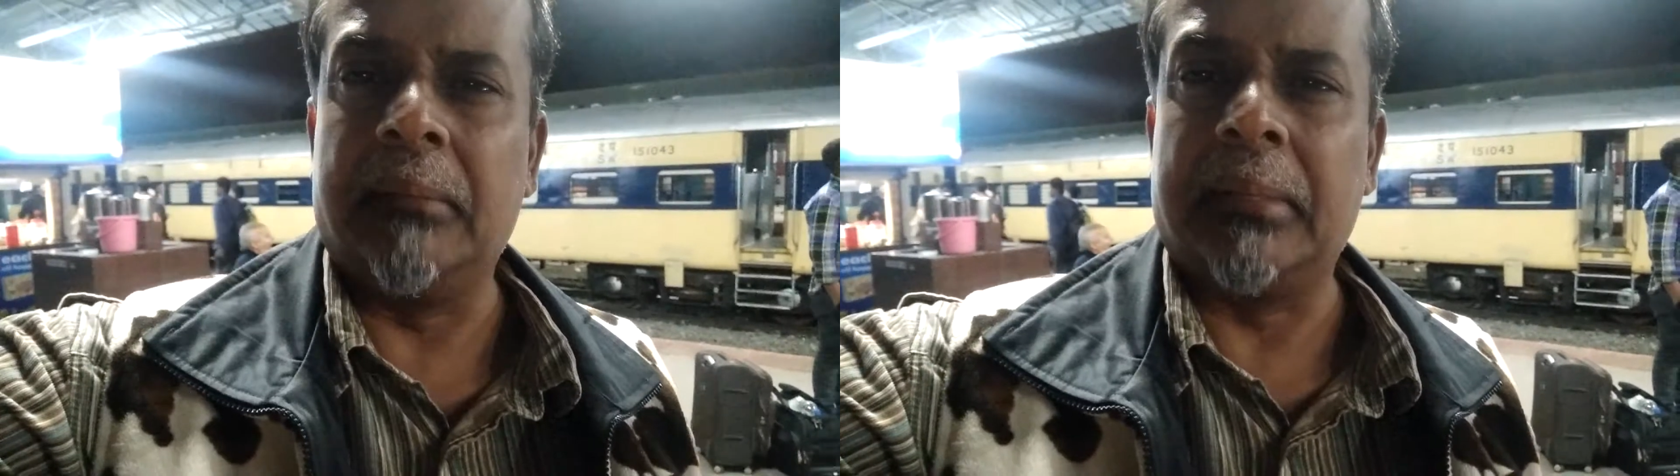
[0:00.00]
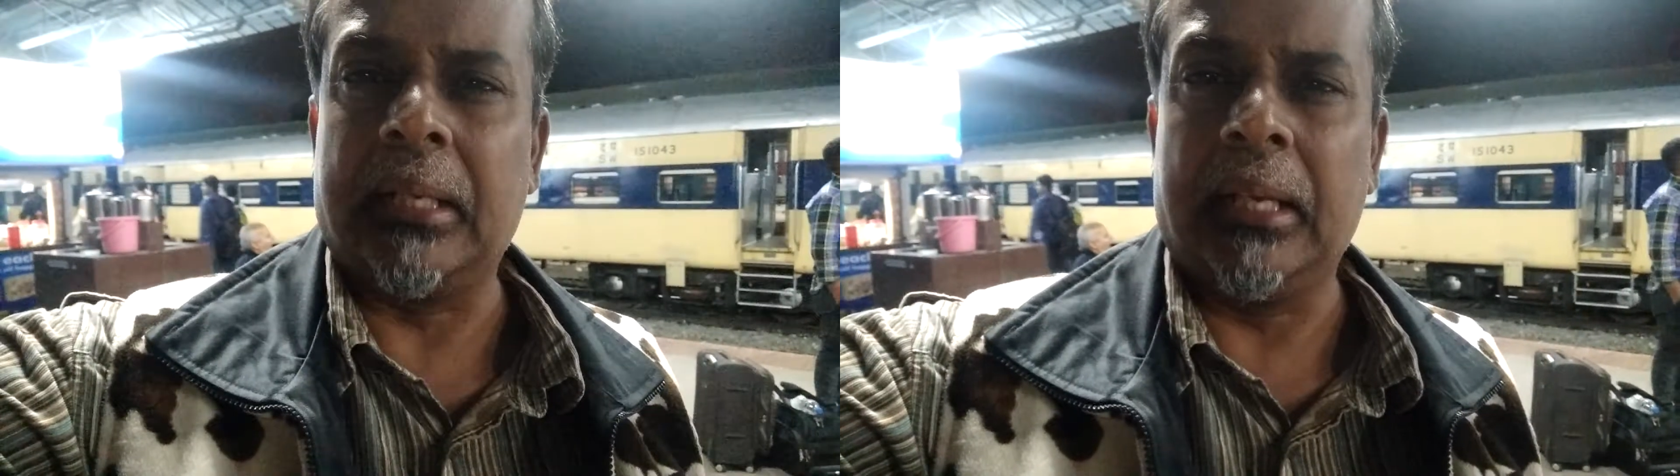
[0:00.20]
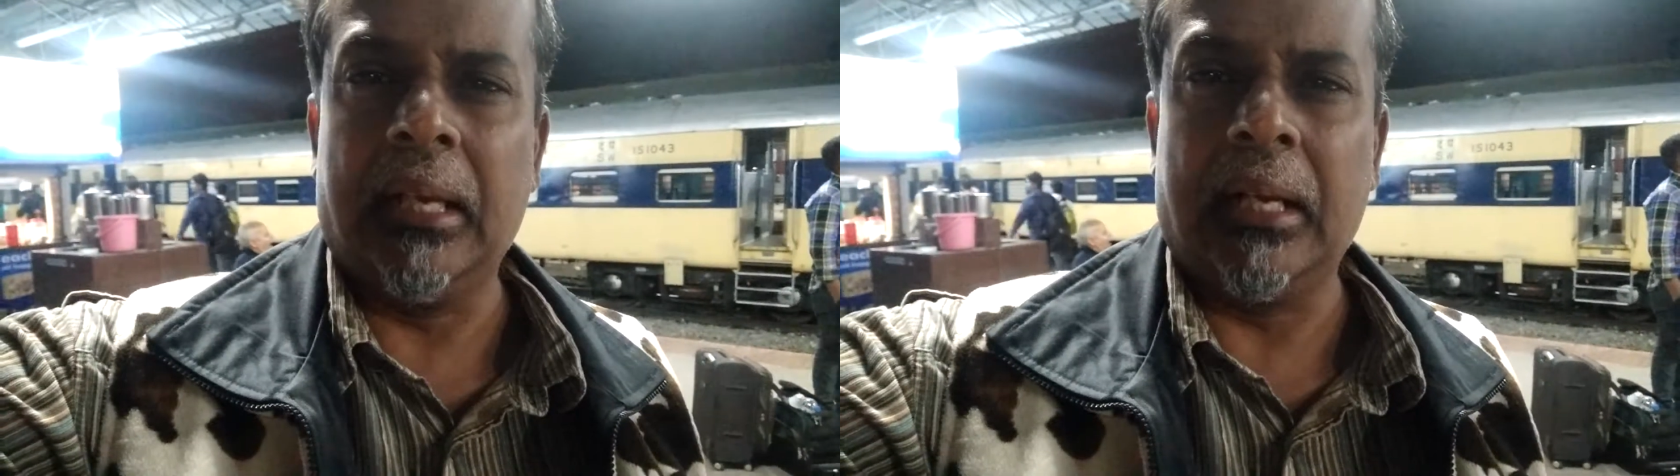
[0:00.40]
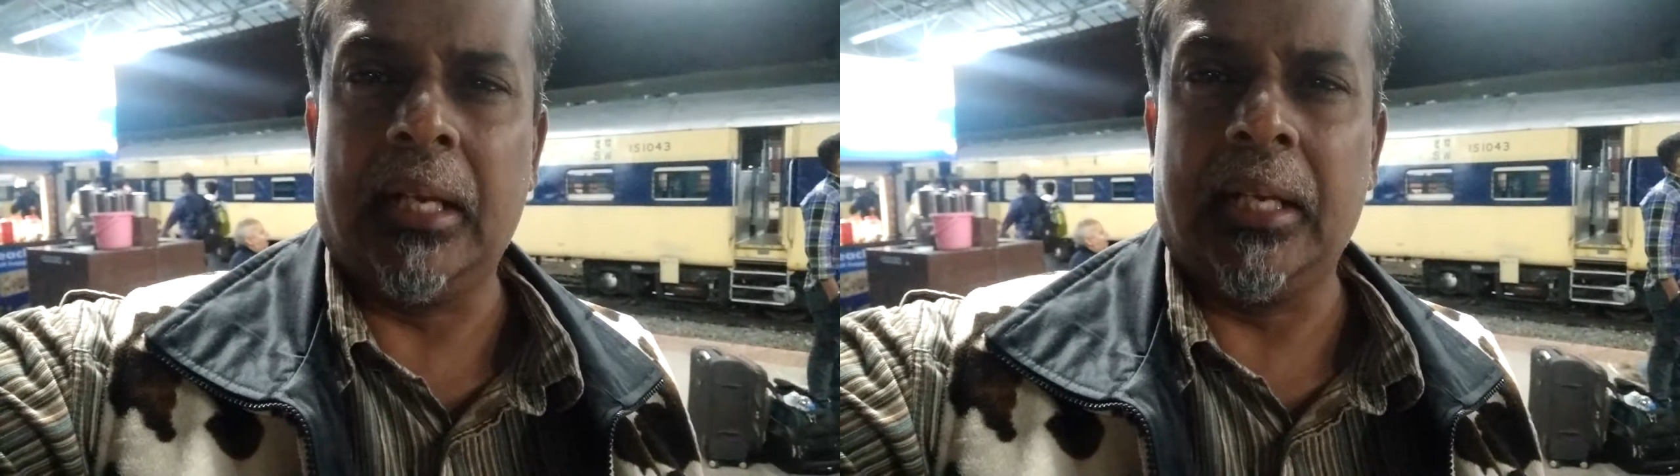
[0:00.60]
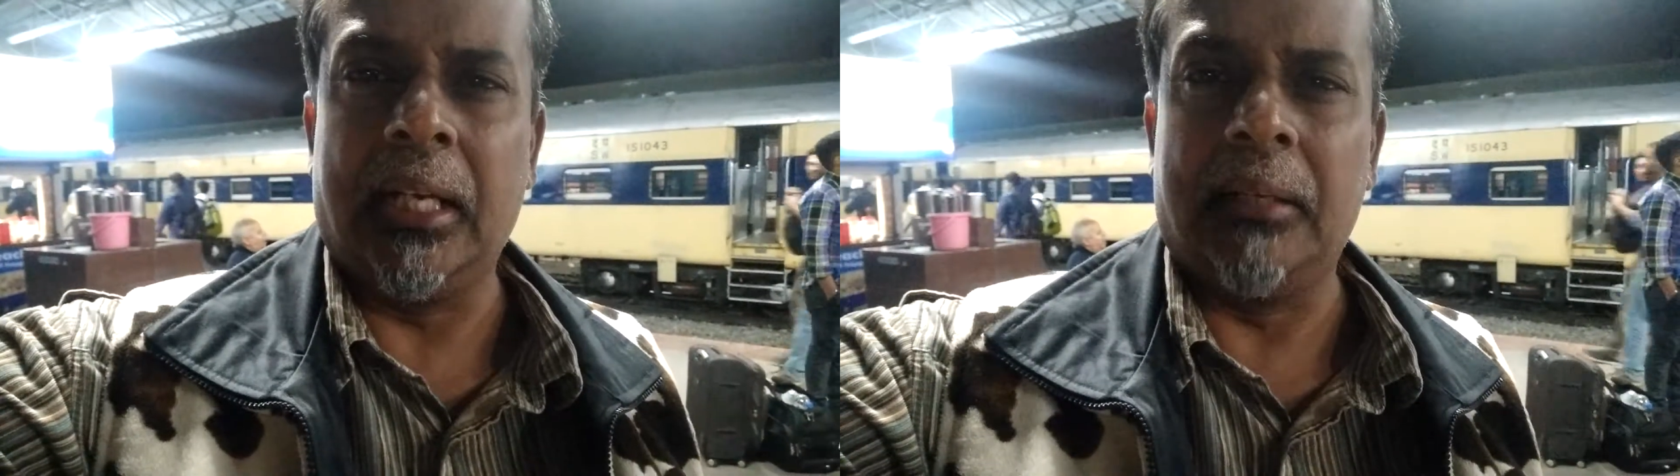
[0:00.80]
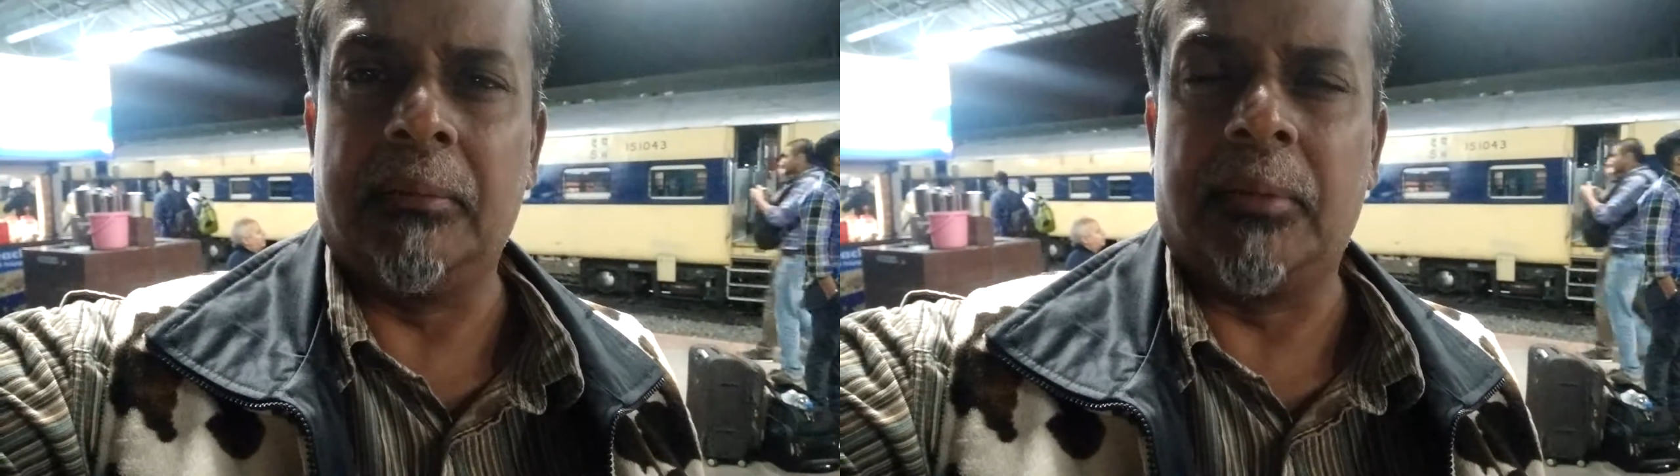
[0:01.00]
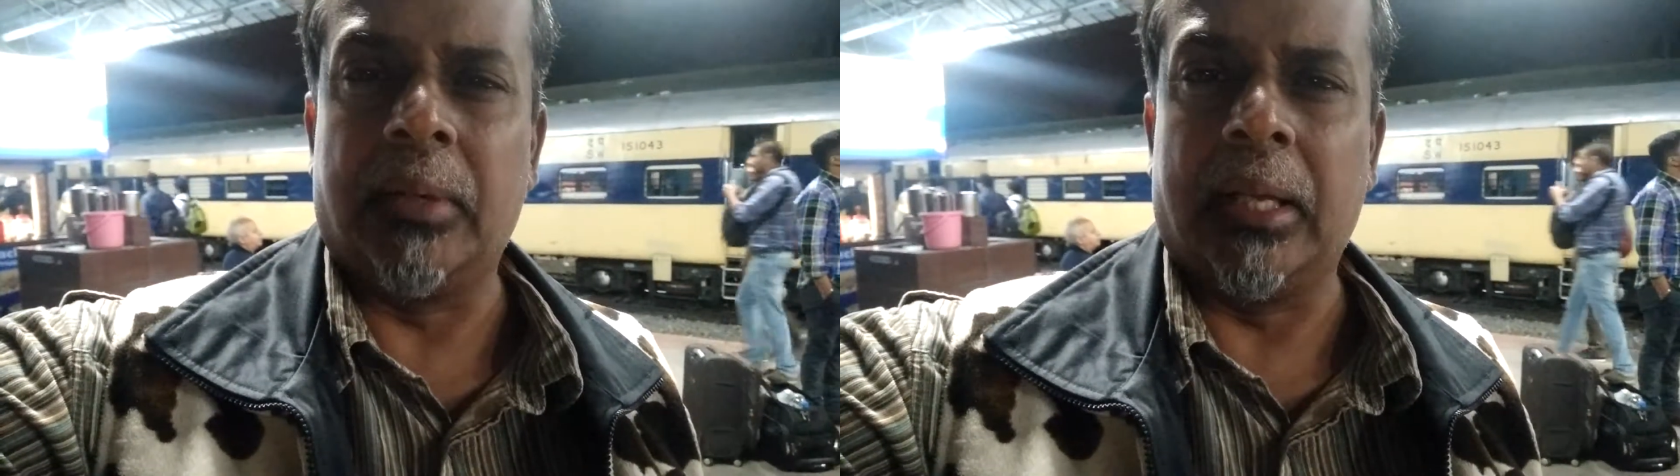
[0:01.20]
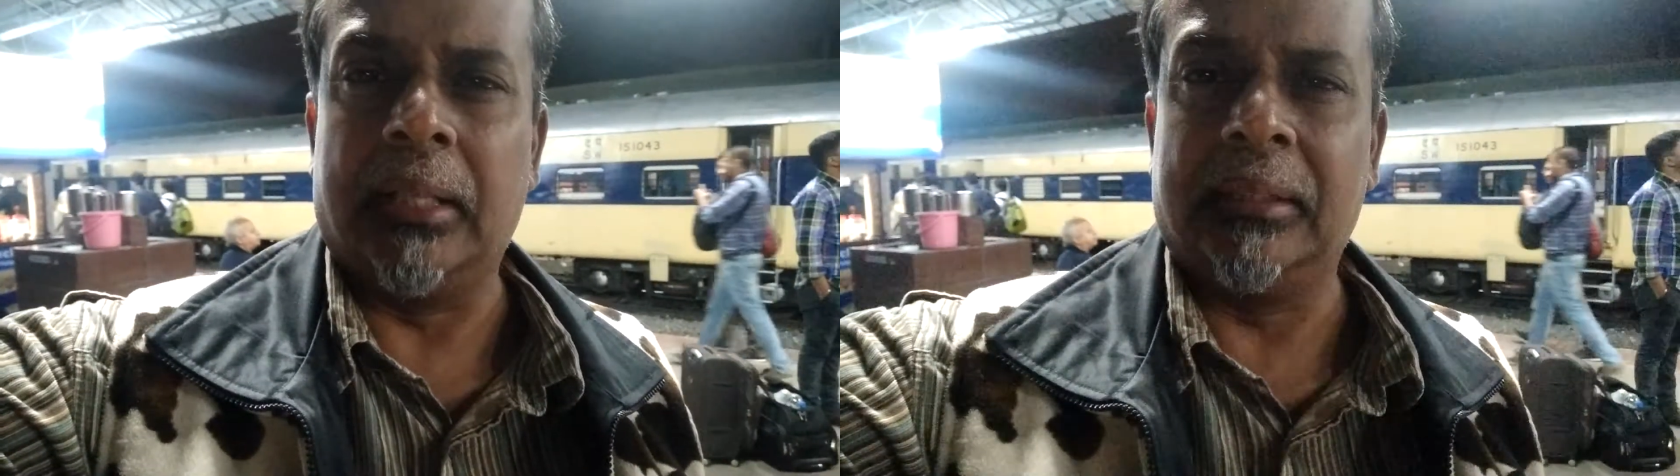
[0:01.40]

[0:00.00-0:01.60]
மற்ற எல்லா காரியங்களிலும் கூட